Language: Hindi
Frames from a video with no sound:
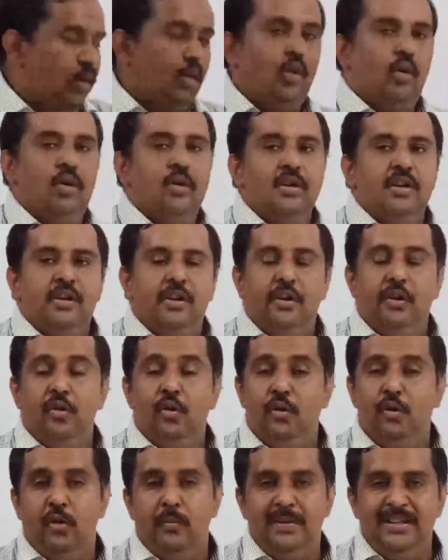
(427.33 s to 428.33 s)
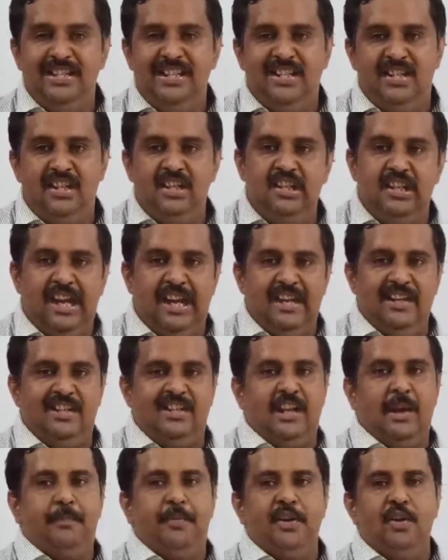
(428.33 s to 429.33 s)
हो लूडो में जिस डाइस
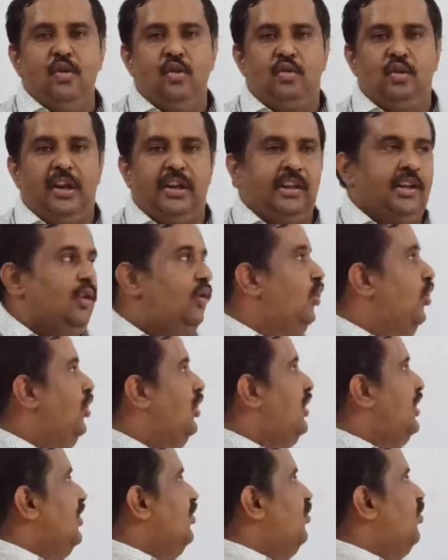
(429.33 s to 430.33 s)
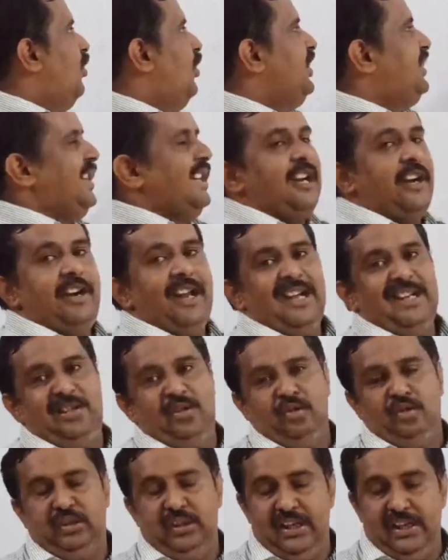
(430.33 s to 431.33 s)
का प्रयोग करते हो वो स्टैंडर्ड
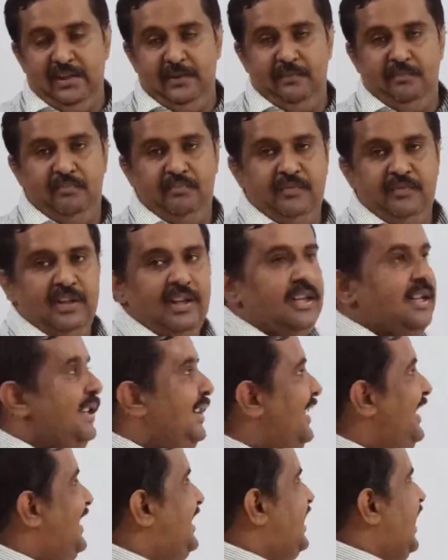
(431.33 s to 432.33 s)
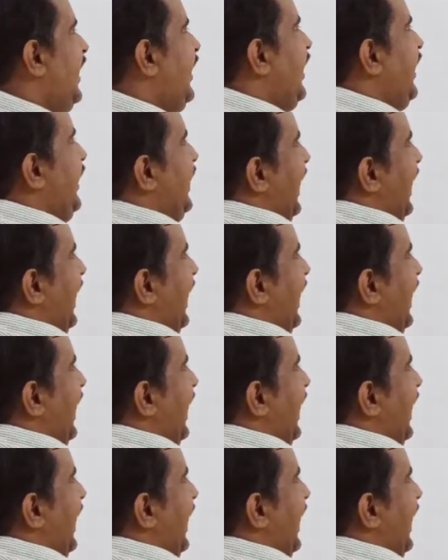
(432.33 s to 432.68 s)
डाइस होता है स्टैंडर्ड